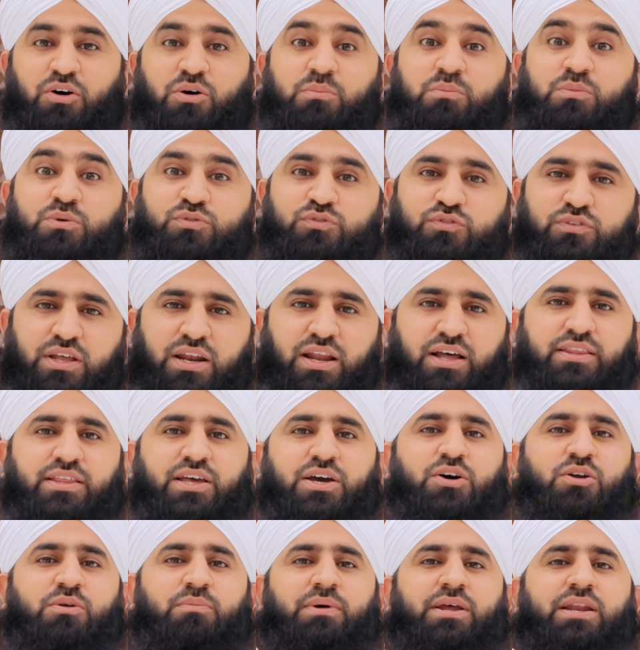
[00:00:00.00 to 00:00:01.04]
और मुस्ंद
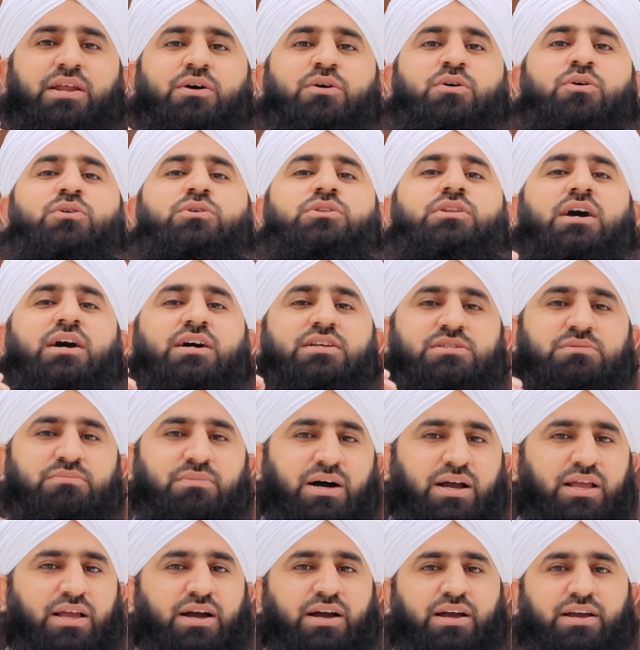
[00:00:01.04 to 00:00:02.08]
है और मैंने ख़ुद
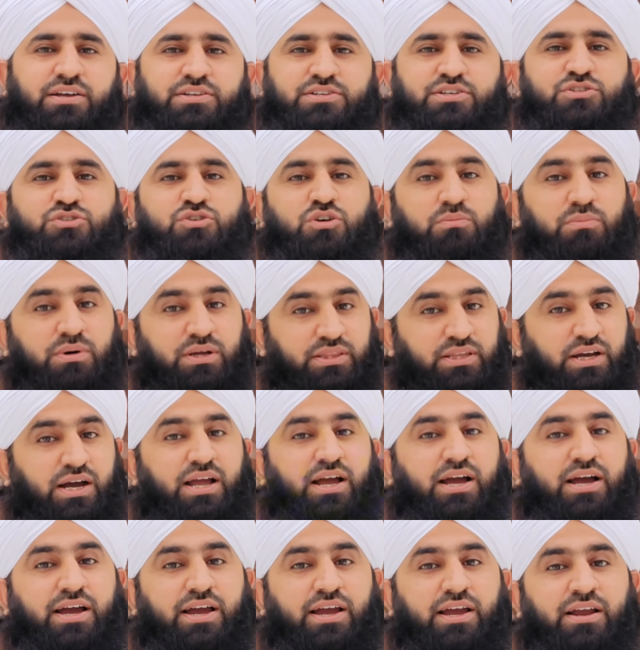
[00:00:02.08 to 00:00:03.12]
आजमाया है जिसको
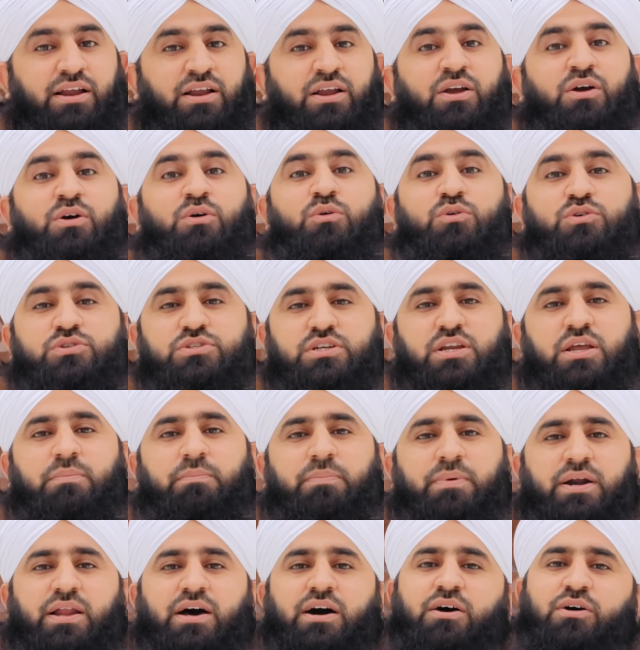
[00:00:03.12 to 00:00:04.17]
बताया है उसने
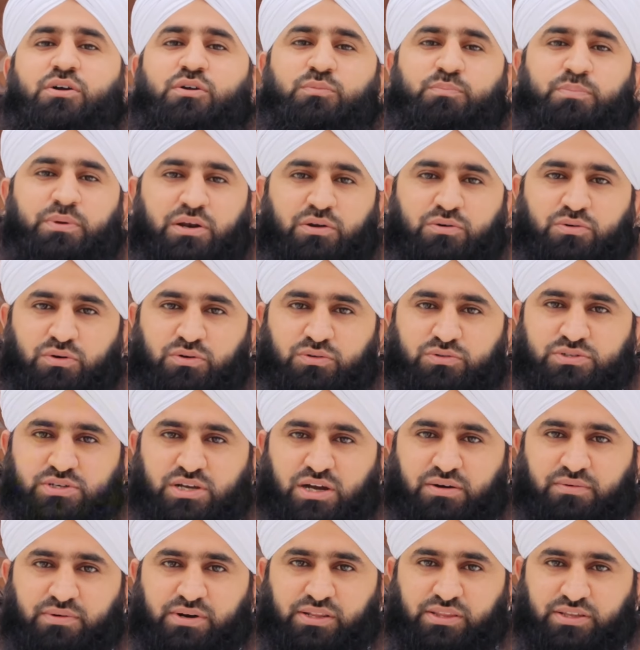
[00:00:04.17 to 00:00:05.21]
पढ़ा और बिल्कुल
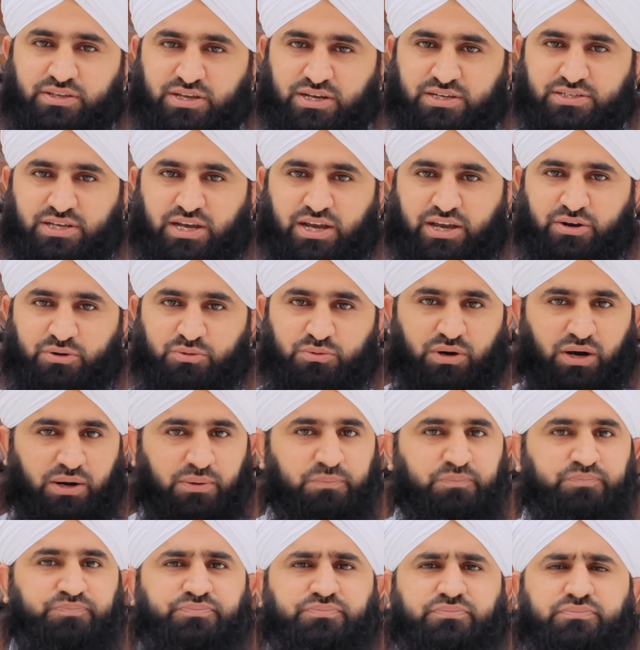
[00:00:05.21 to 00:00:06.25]
उसका नतीजा ज़ाहिर हुआ
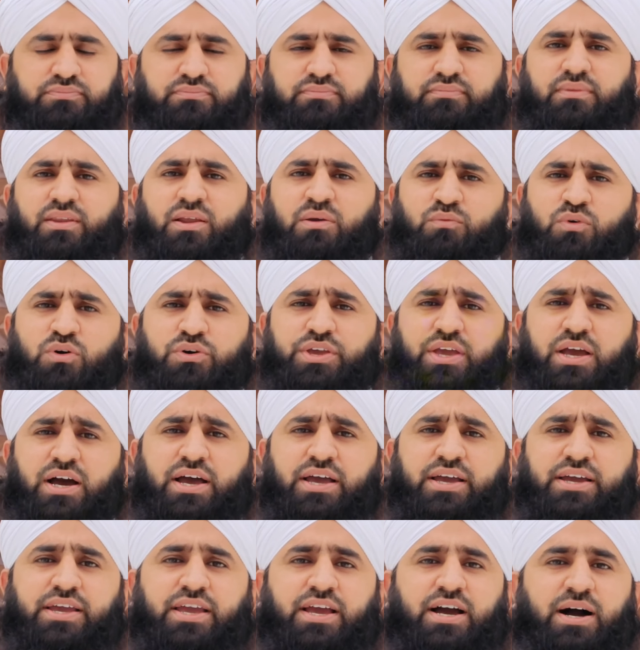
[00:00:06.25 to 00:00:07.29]
वो क्या
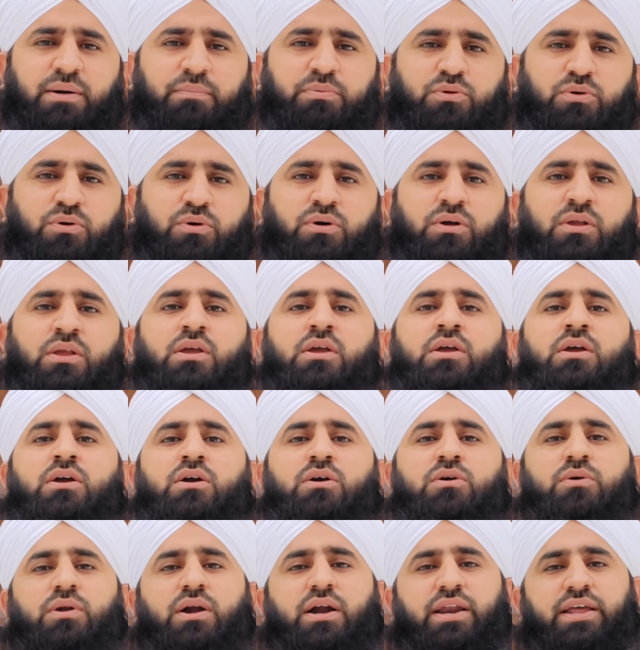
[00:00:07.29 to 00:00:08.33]
है कि आपको
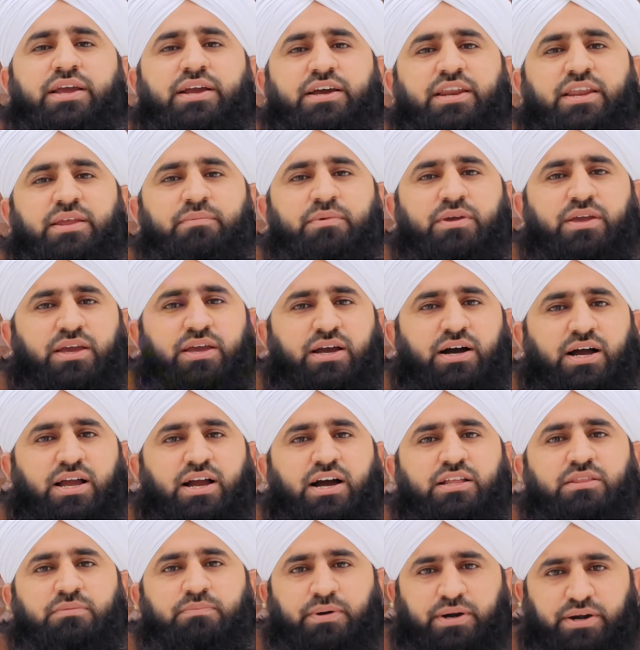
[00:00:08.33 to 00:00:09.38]
कुरान करीम की
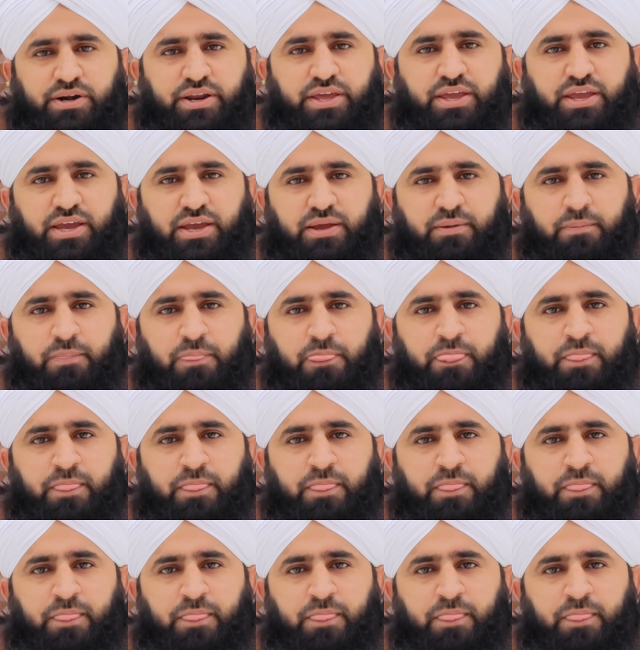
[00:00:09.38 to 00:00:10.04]
आयात पढ़नी है